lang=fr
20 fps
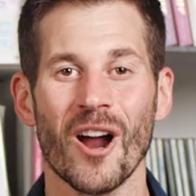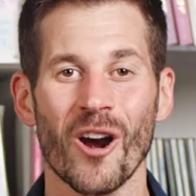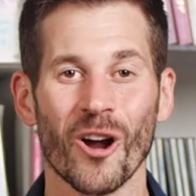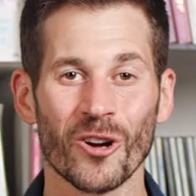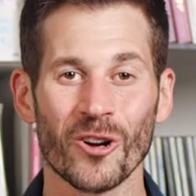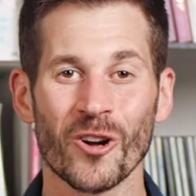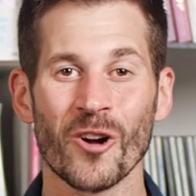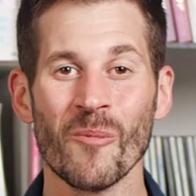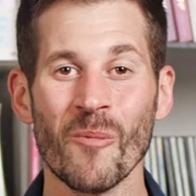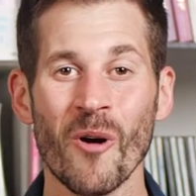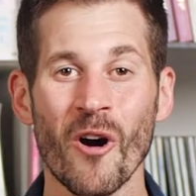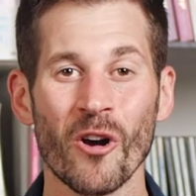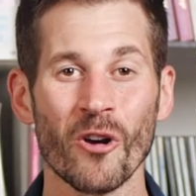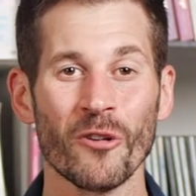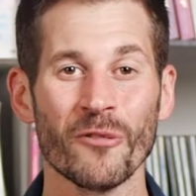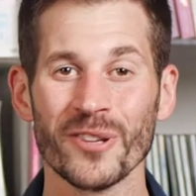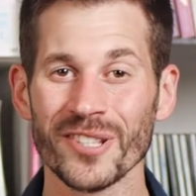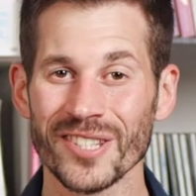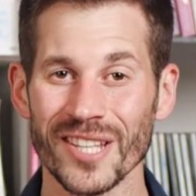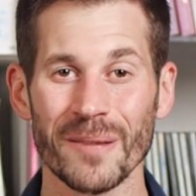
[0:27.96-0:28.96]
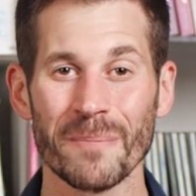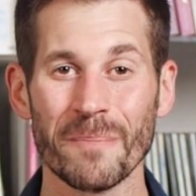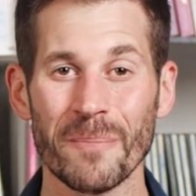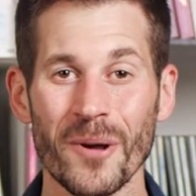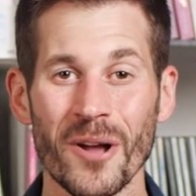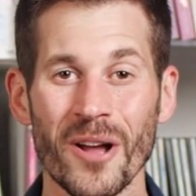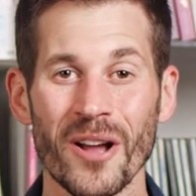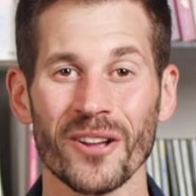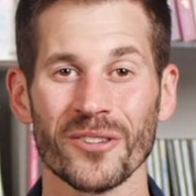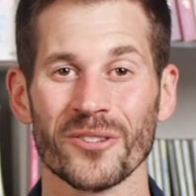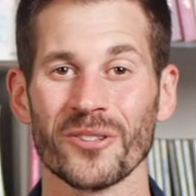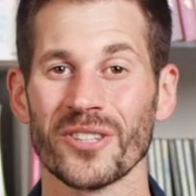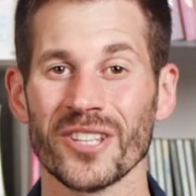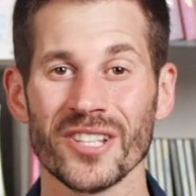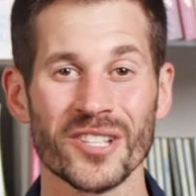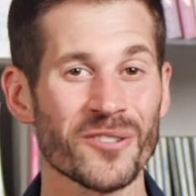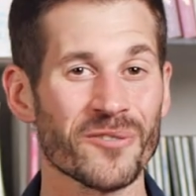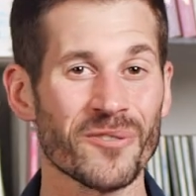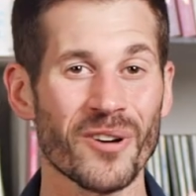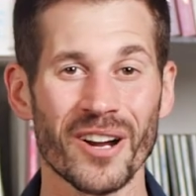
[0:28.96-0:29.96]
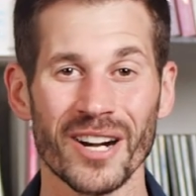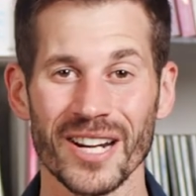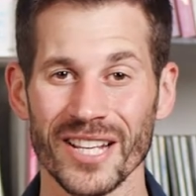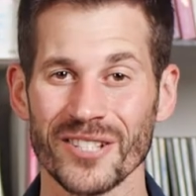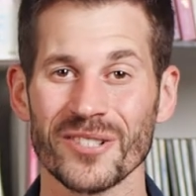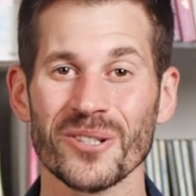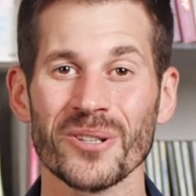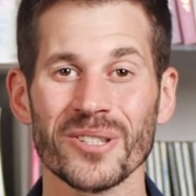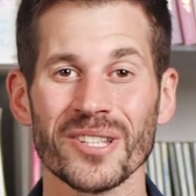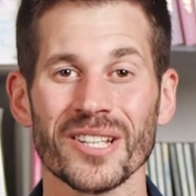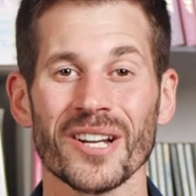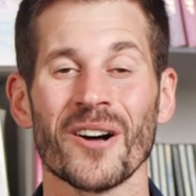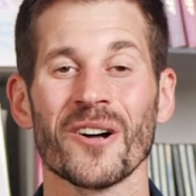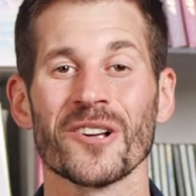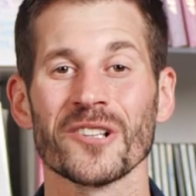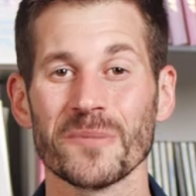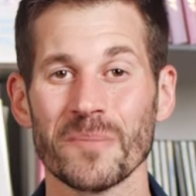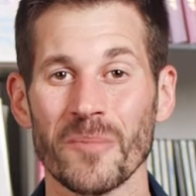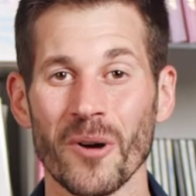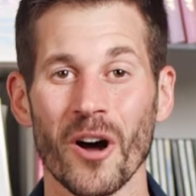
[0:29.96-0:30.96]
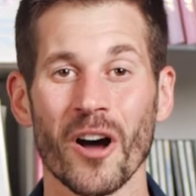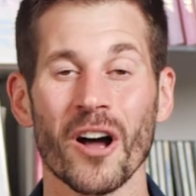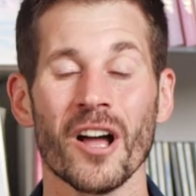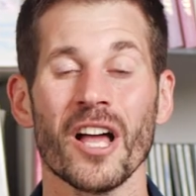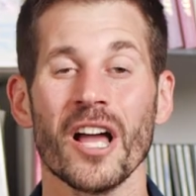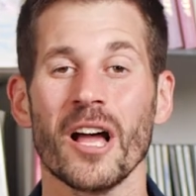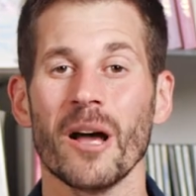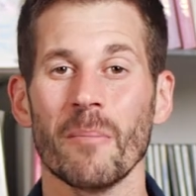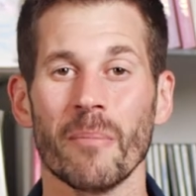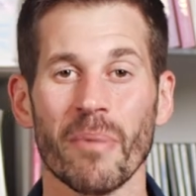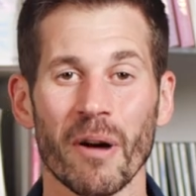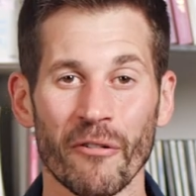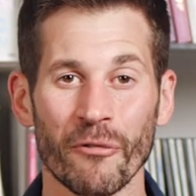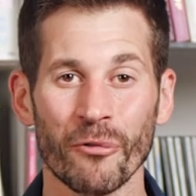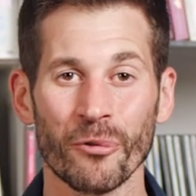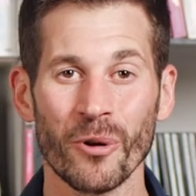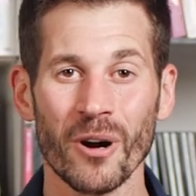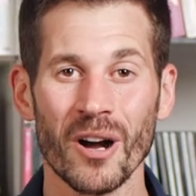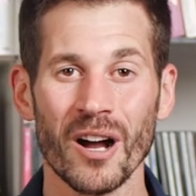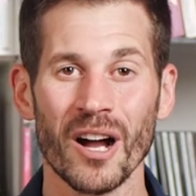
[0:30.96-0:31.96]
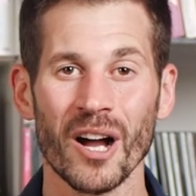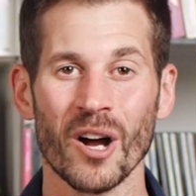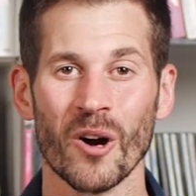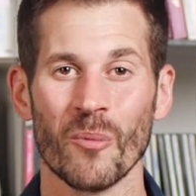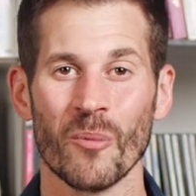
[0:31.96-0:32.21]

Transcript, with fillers: Alors comment enlever cette peur de décevoir les autres en sport Parfois,